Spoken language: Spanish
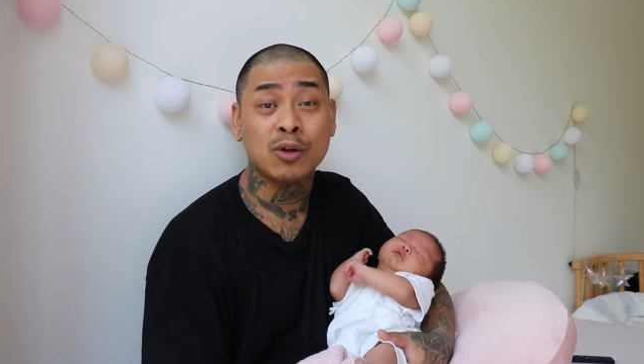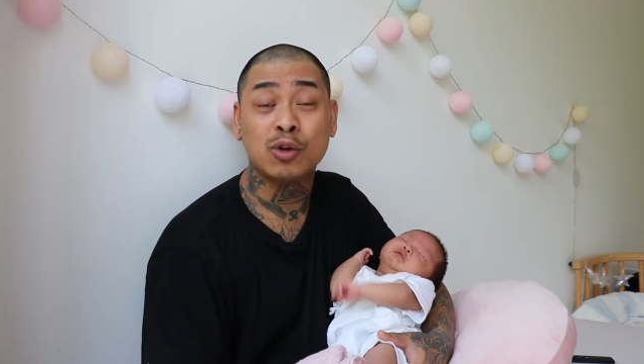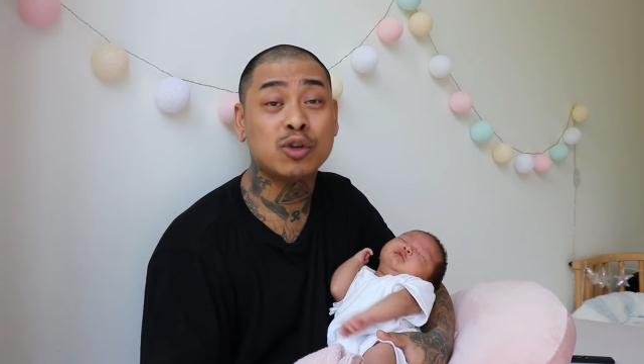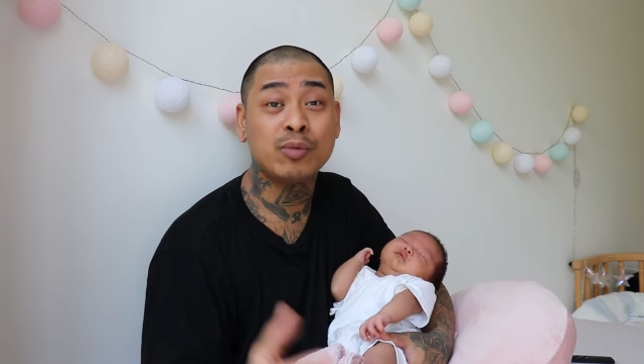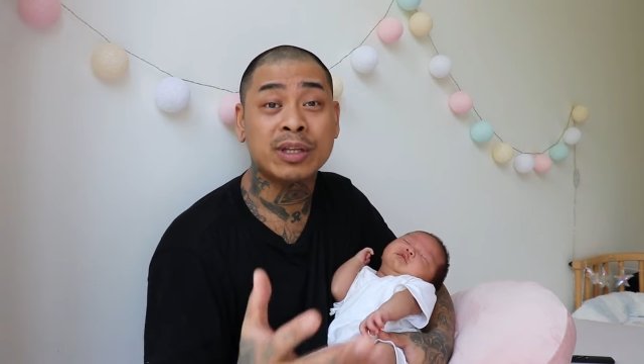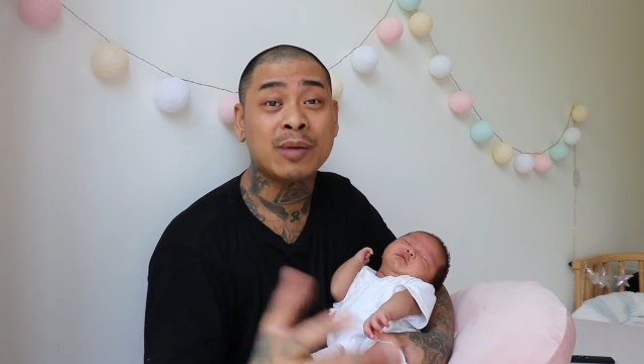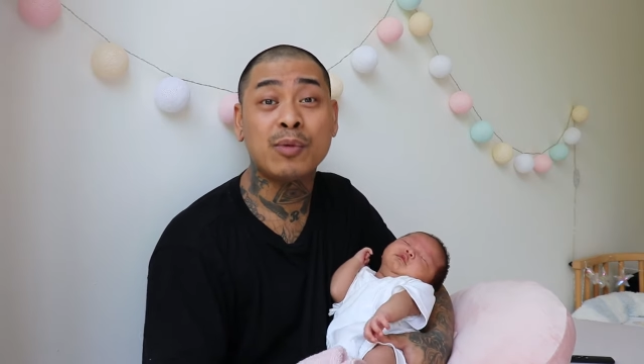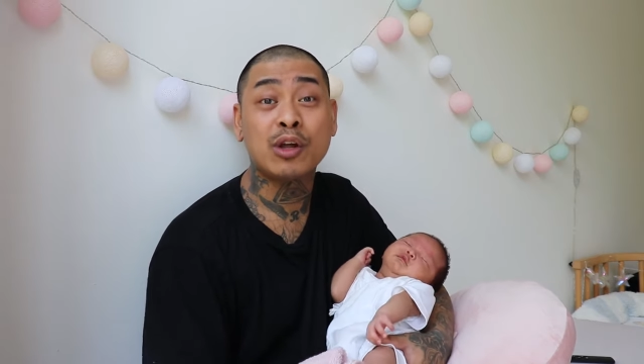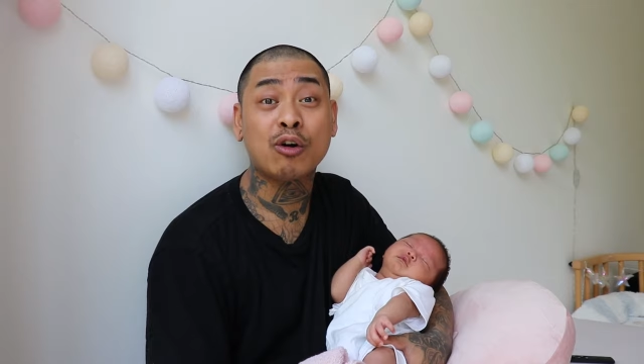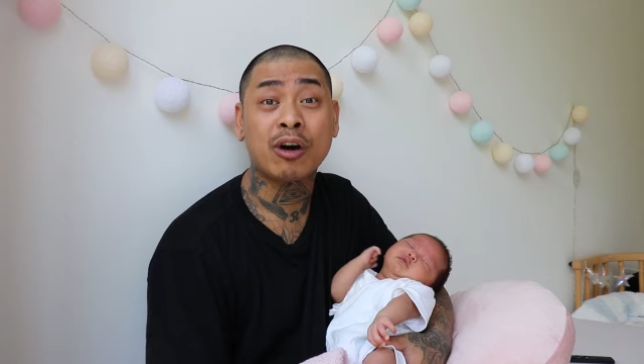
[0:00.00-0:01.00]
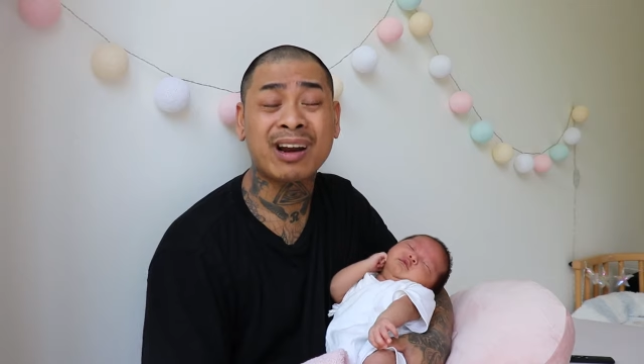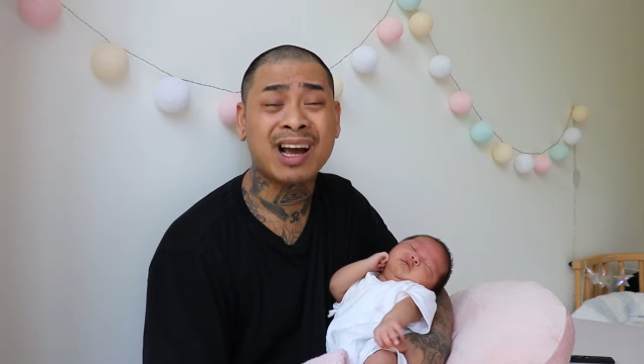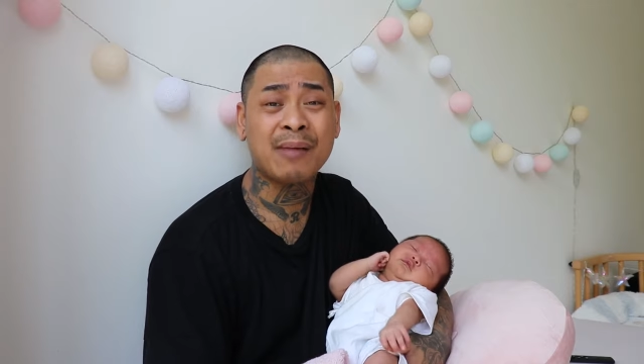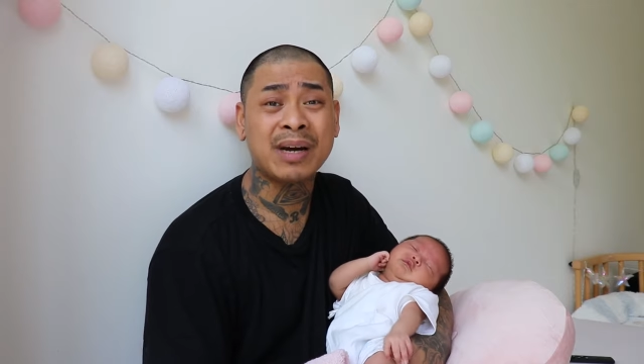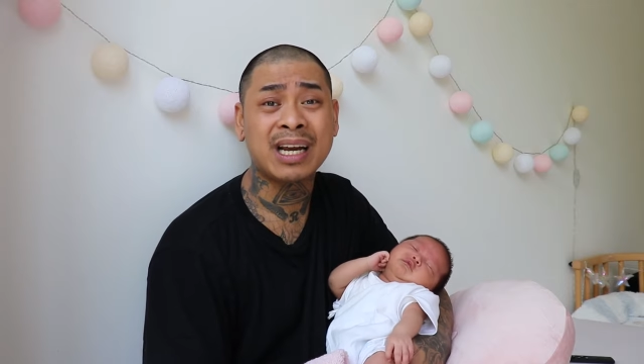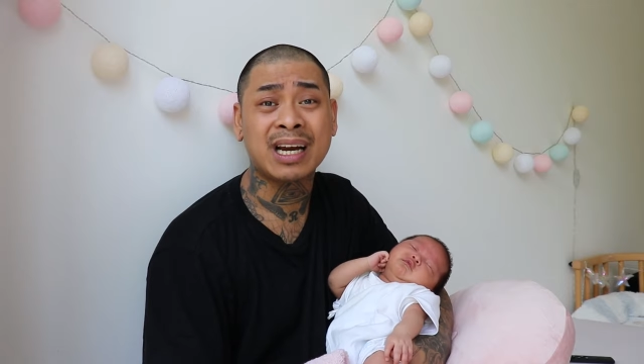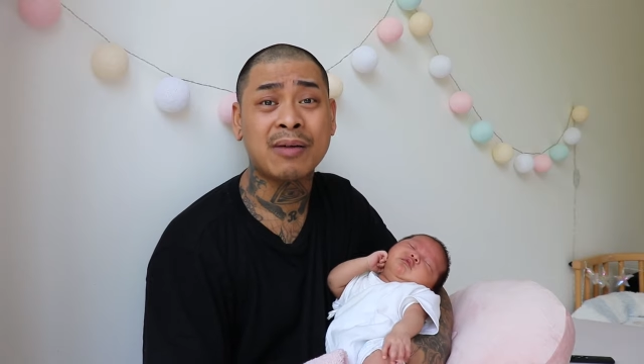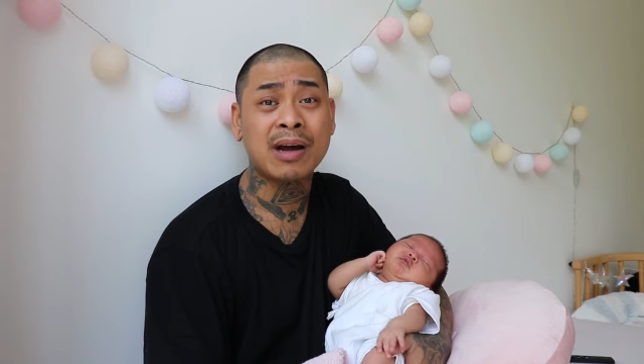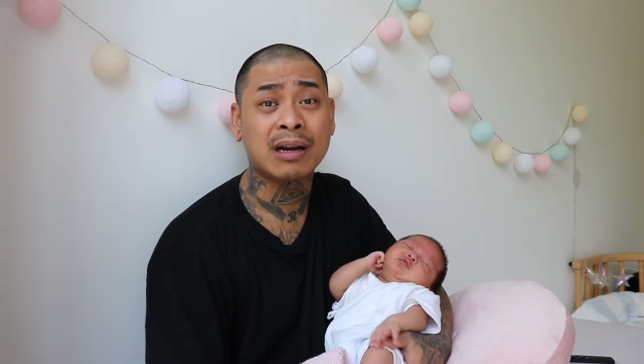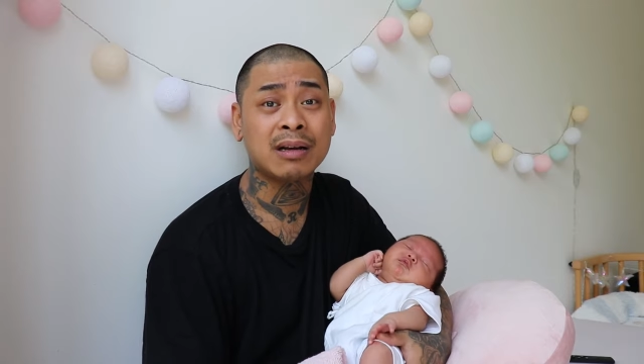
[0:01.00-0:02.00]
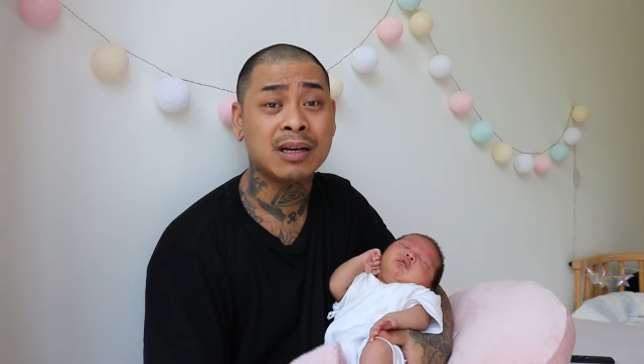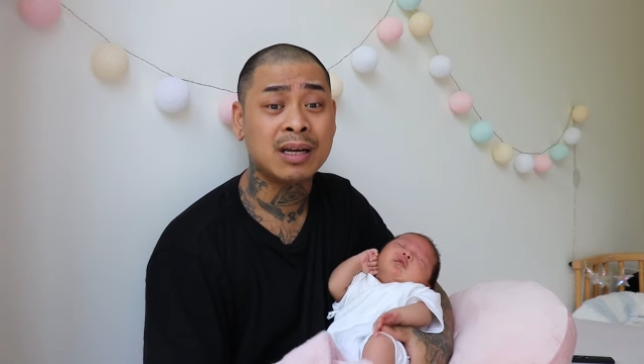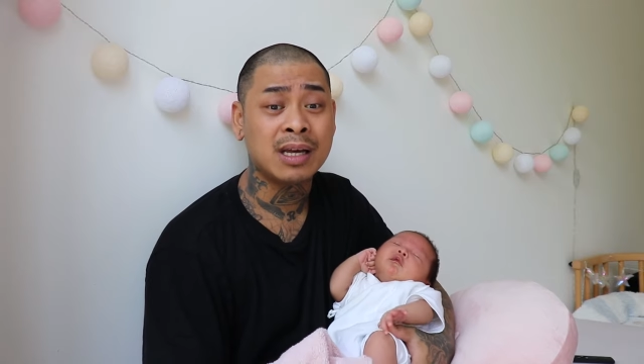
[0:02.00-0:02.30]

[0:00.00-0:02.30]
no tuve tiempo de coger la cámara y grabar.